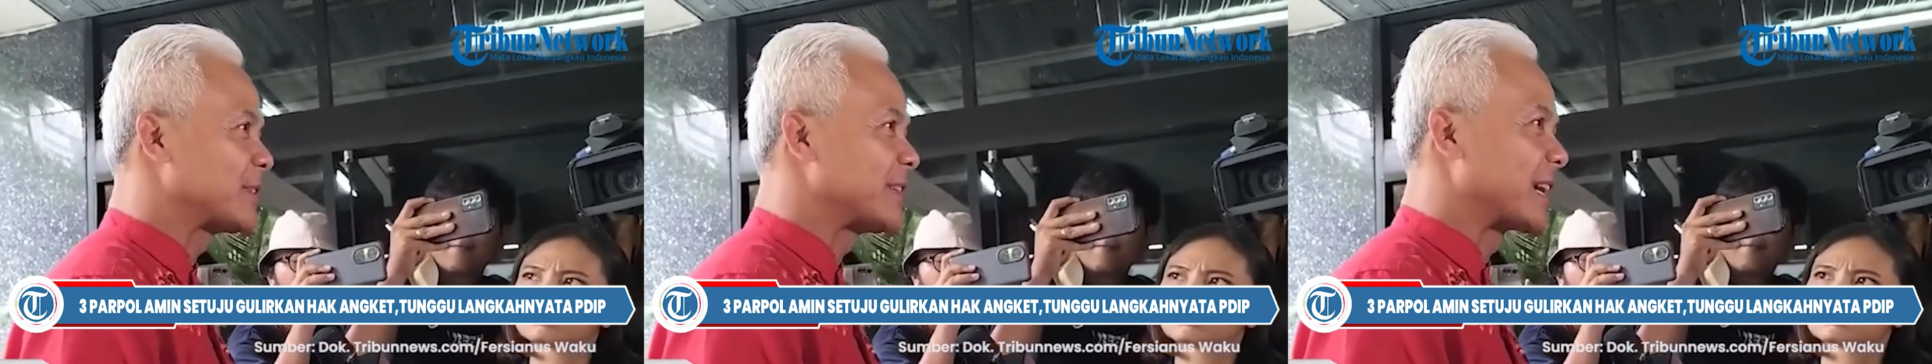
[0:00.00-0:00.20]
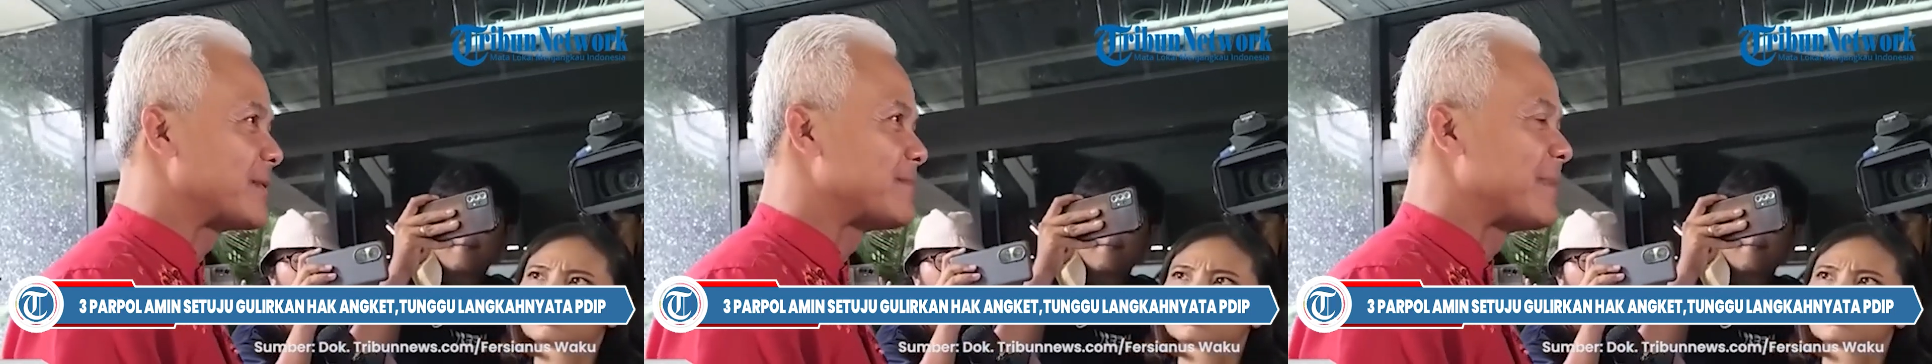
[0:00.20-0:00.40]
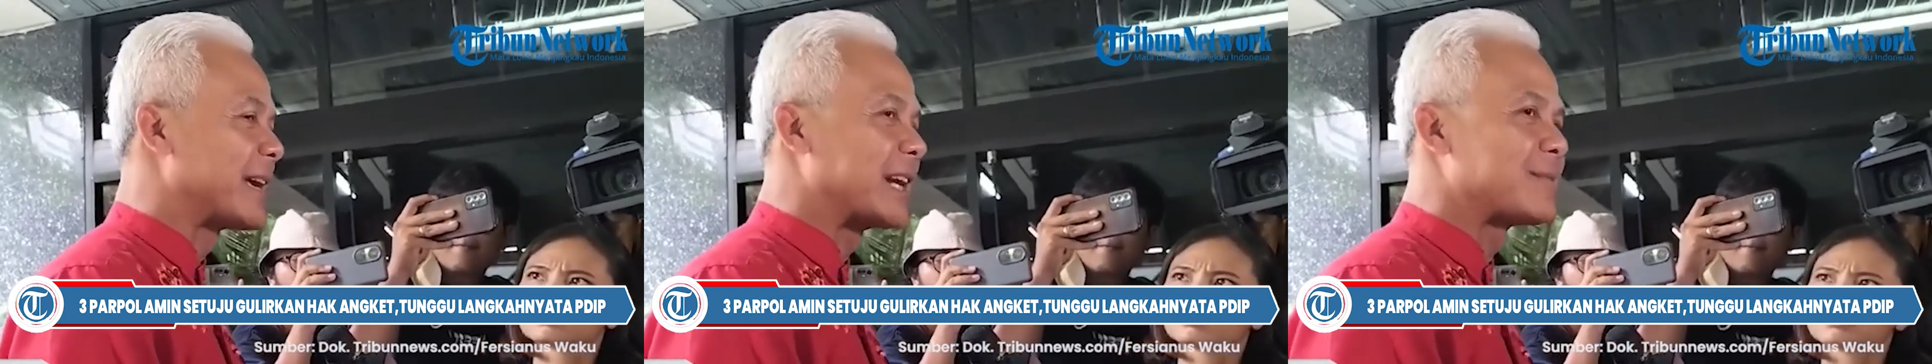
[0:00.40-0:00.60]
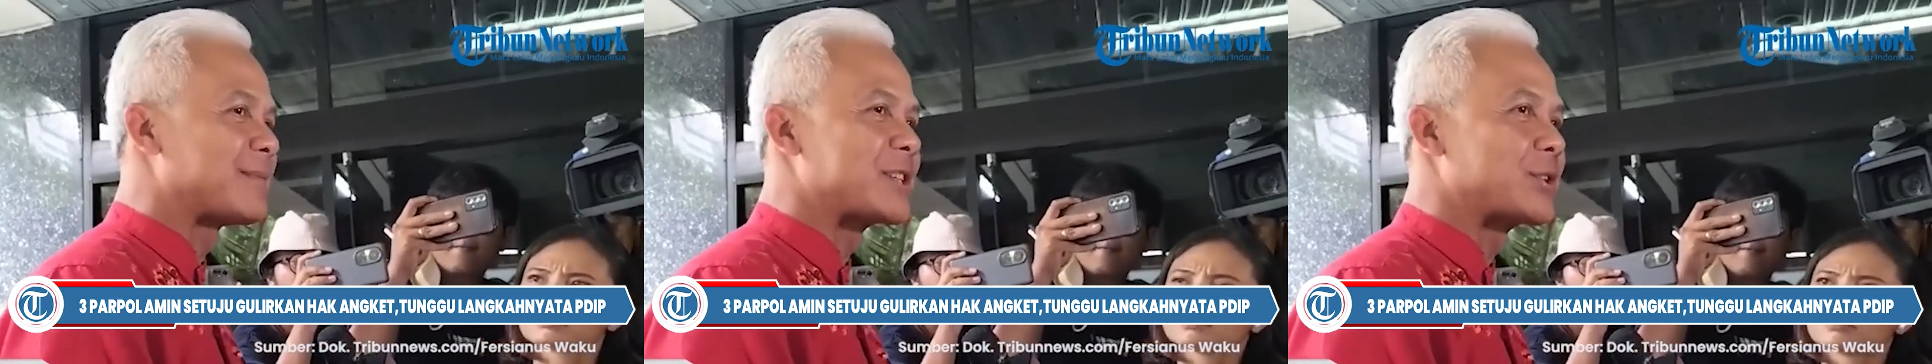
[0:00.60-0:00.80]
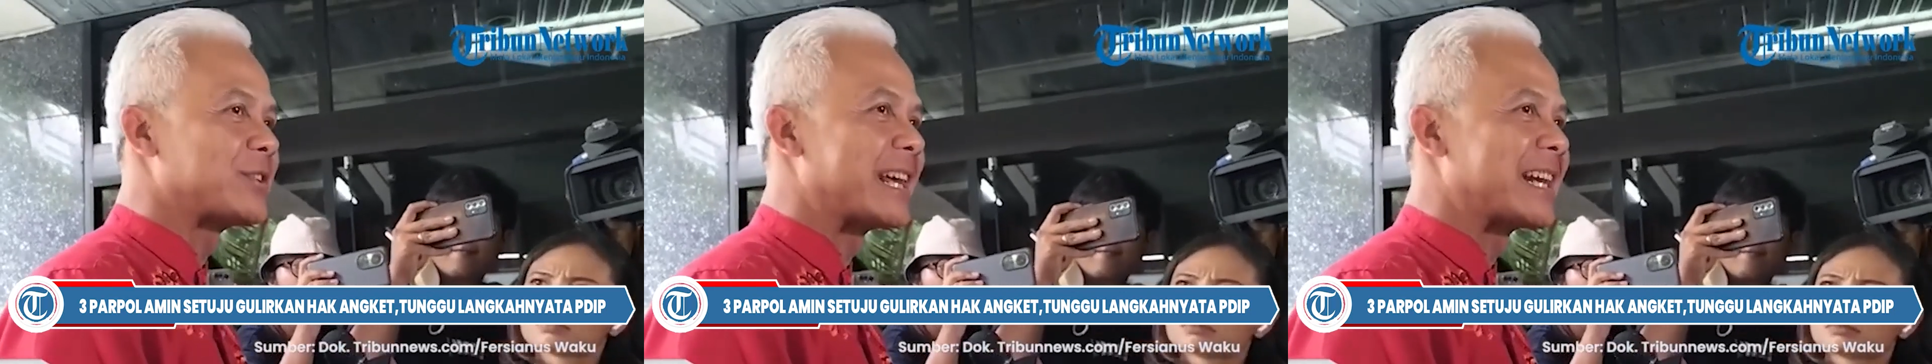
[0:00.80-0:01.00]
paman dari
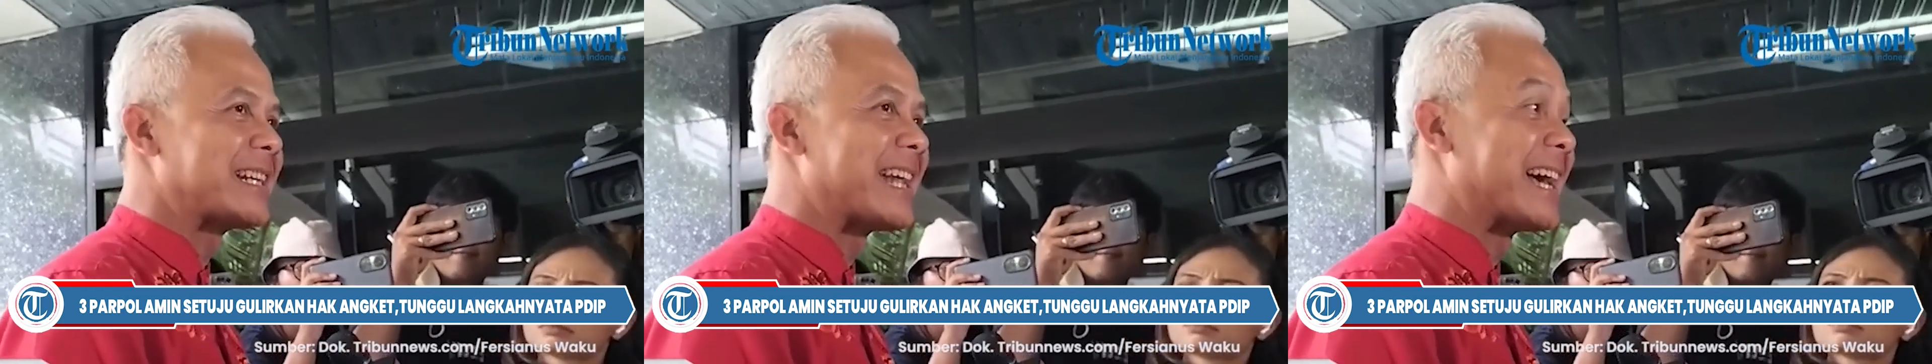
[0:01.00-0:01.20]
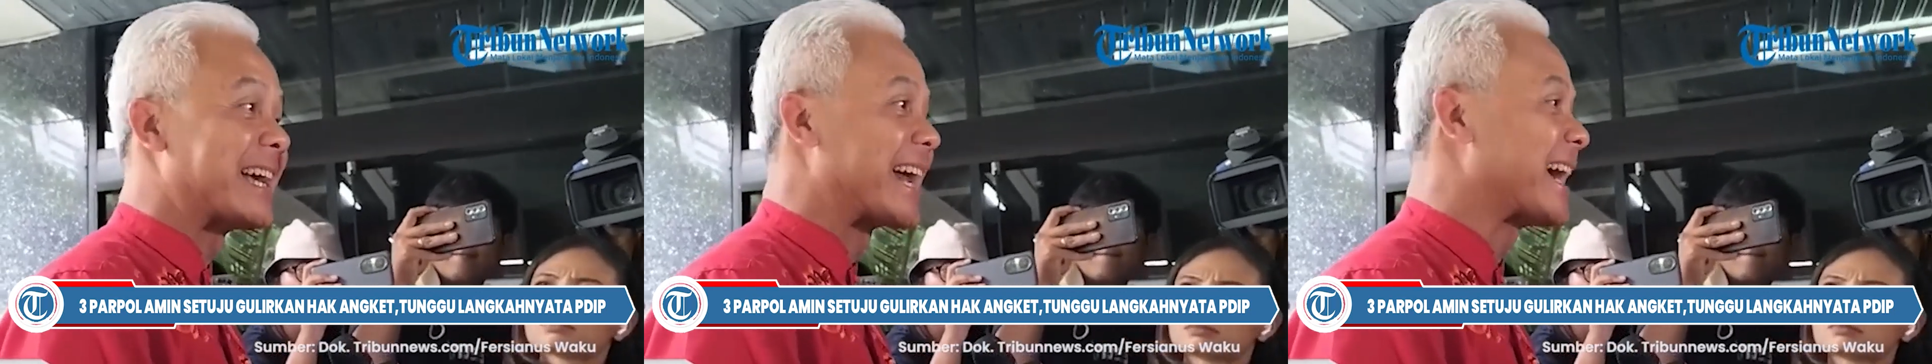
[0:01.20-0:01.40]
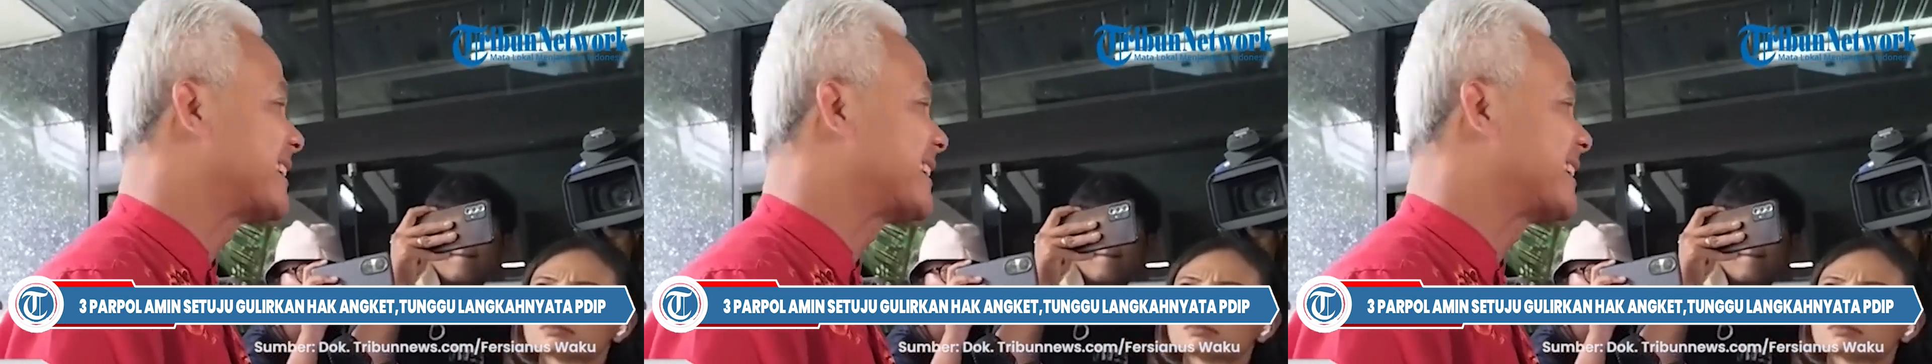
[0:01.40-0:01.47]
Gibran Raka